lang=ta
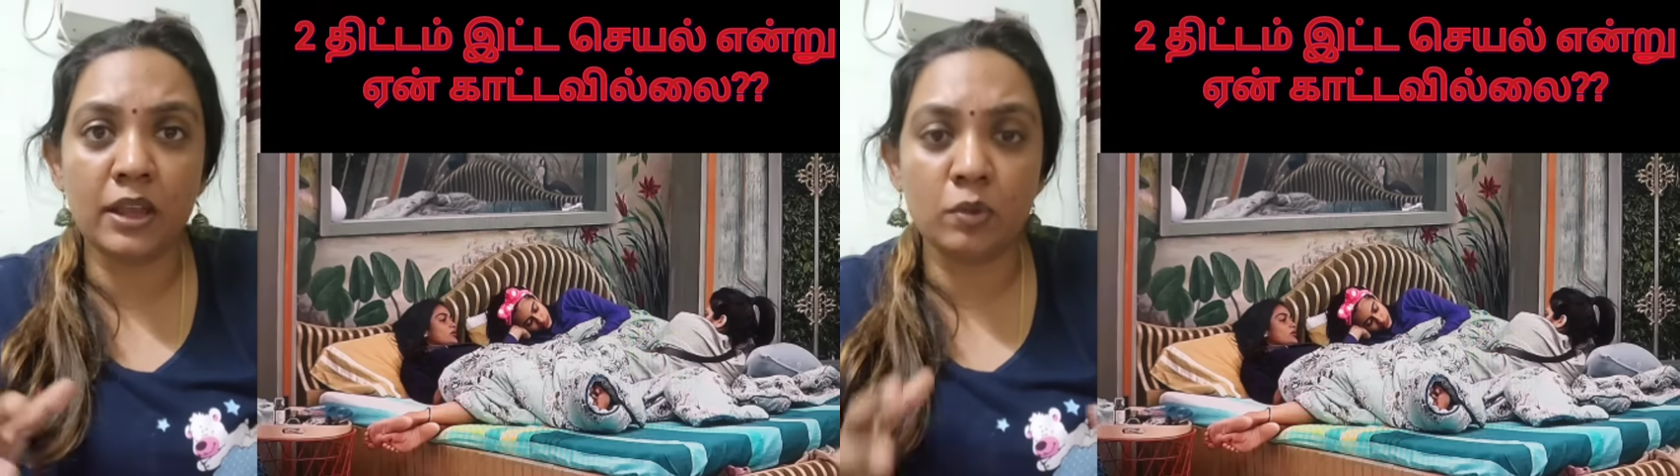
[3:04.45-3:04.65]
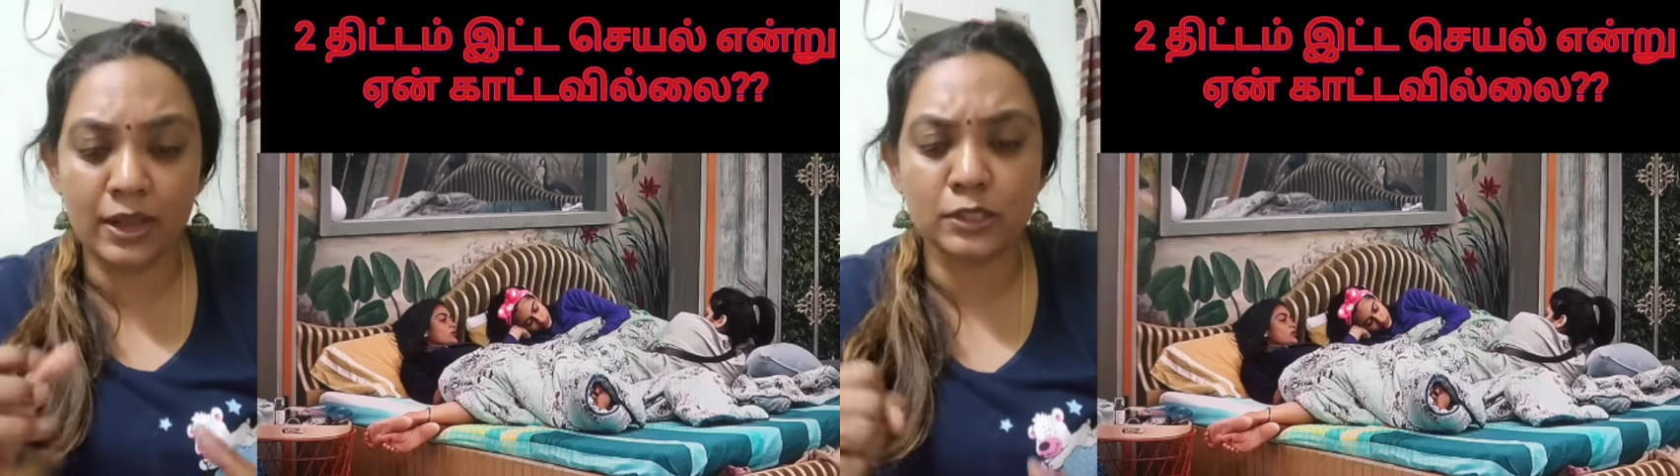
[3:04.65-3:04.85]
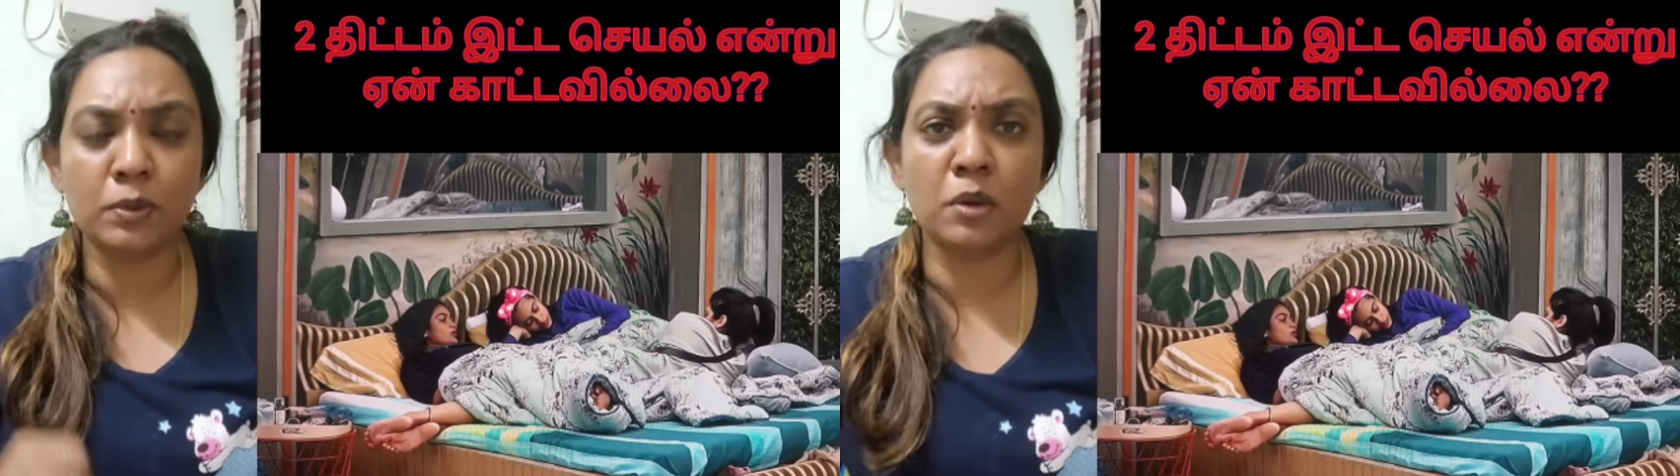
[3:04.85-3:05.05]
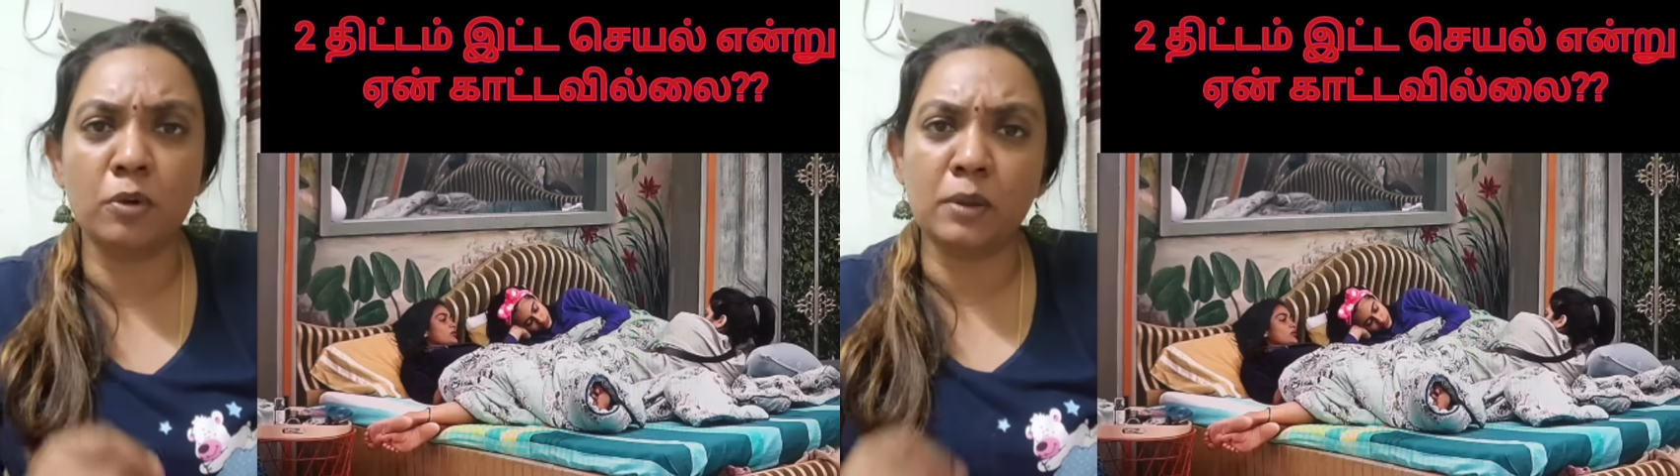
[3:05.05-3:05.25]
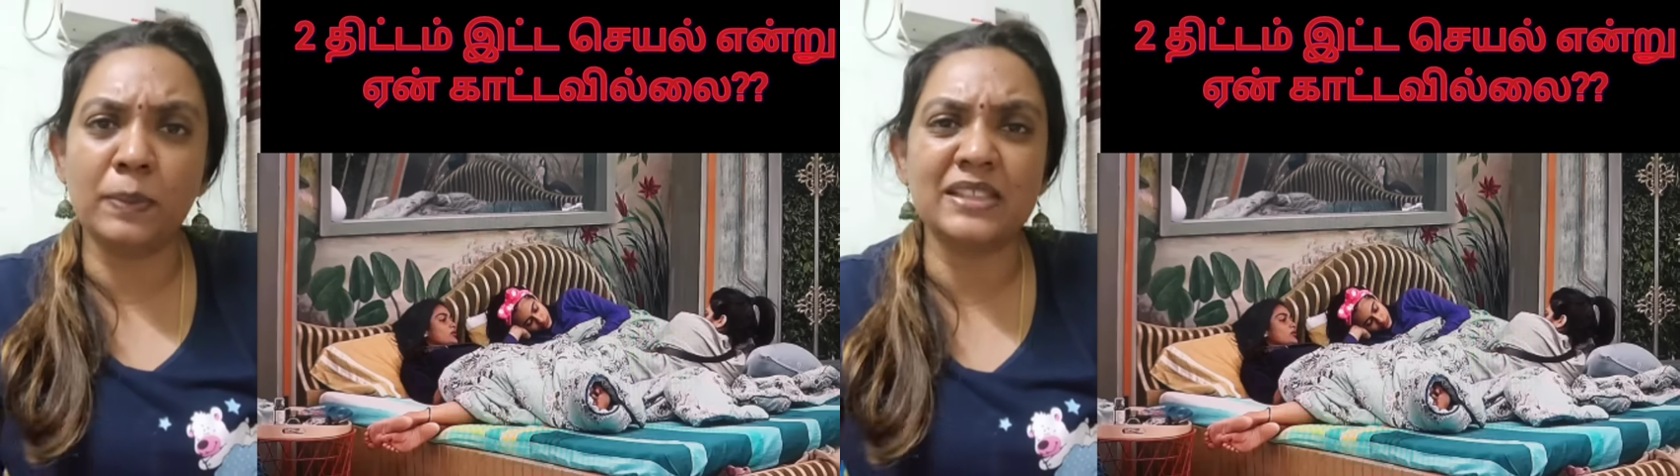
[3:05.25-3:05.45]
மாதிரி ஒரு எக்ஸ்பிரஷன்
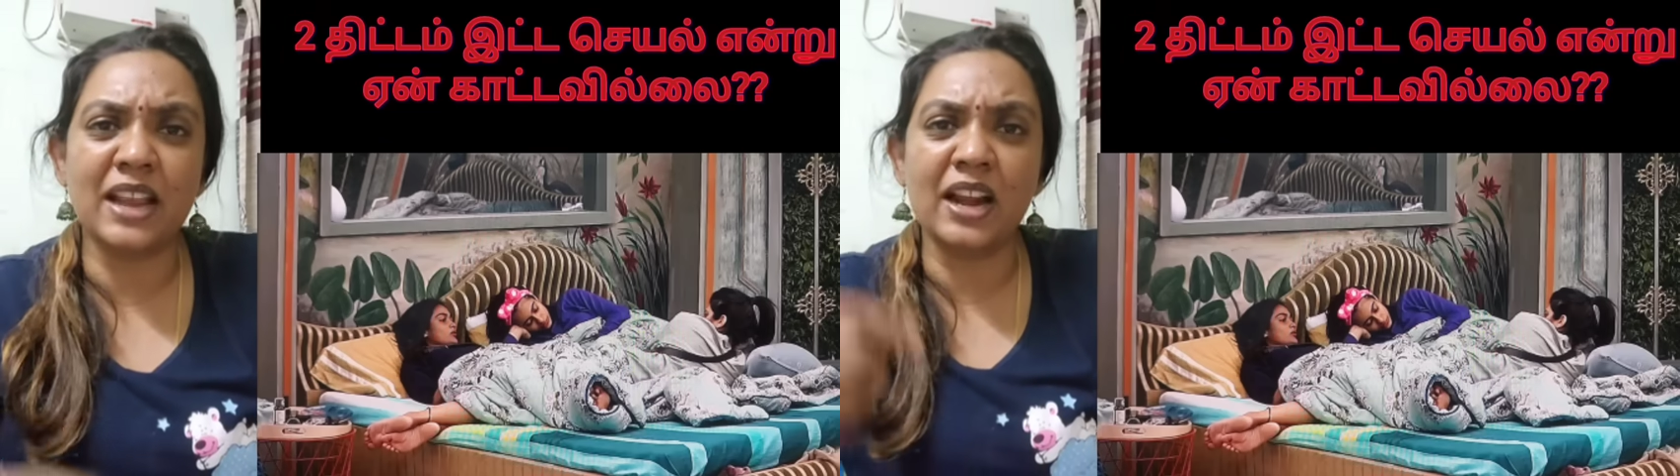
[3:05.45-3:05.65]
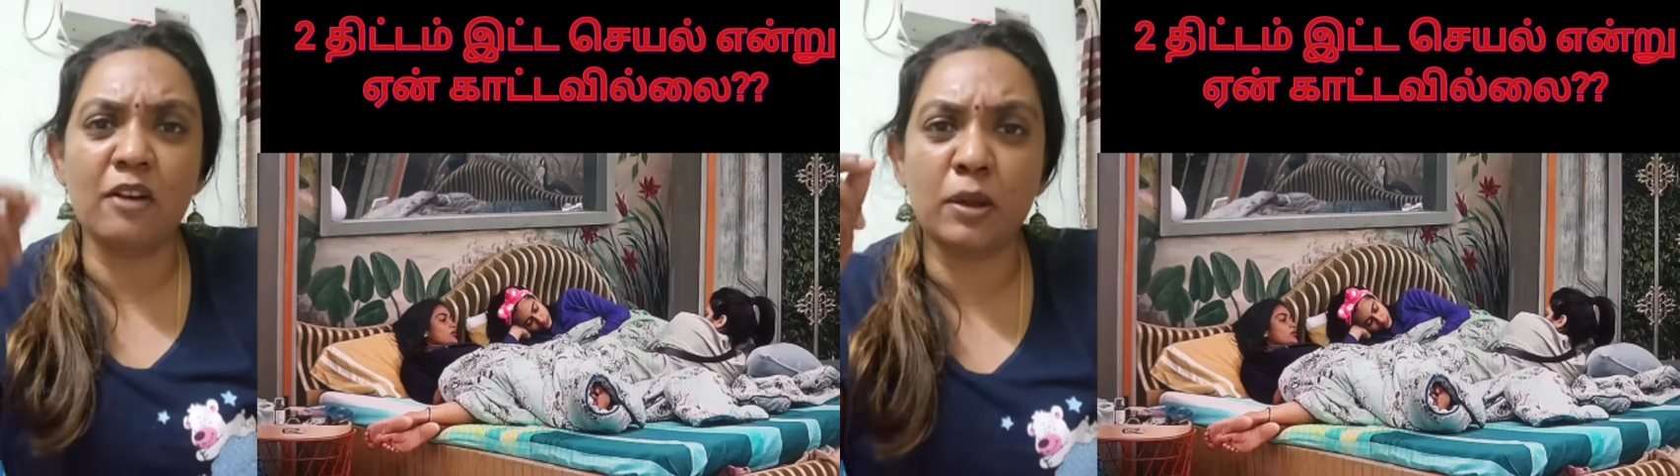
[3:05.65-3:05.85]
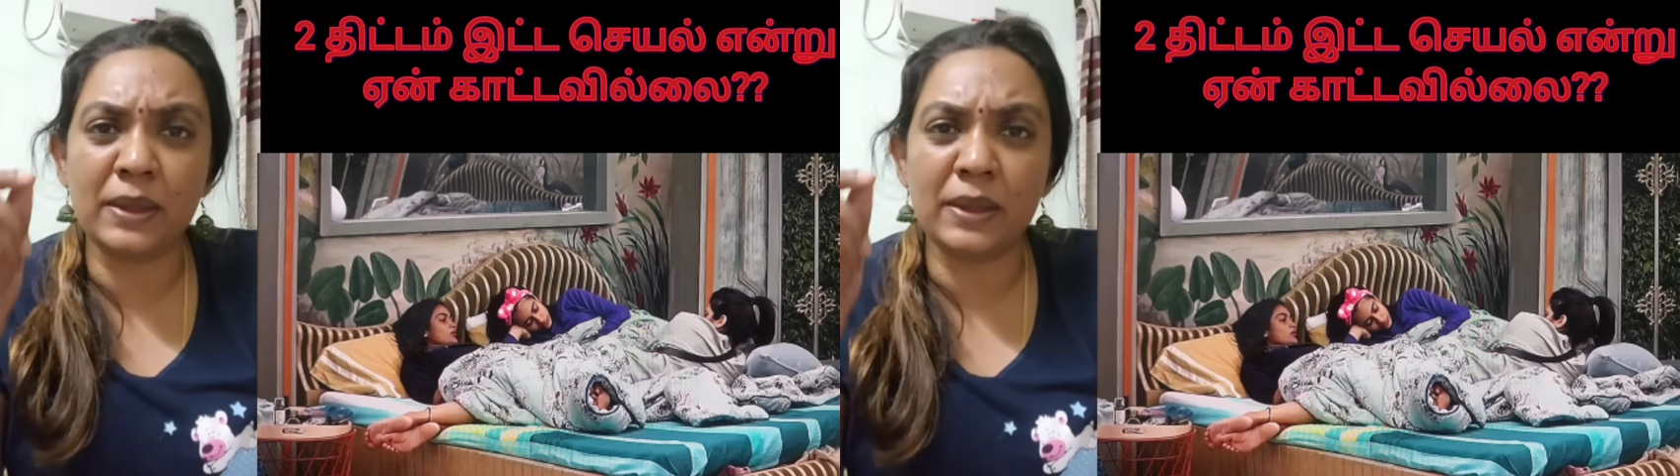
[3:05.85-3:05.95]
போட்டு பேசலாம்னு அவங்க